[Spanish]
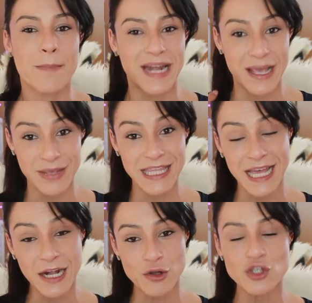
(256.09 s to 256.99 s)
Para
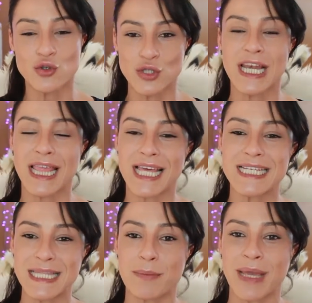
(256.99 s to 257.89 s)
evitarlo se utiliza
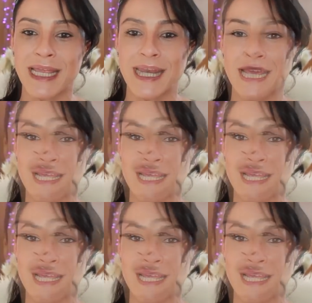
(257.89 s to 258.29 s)
este peine.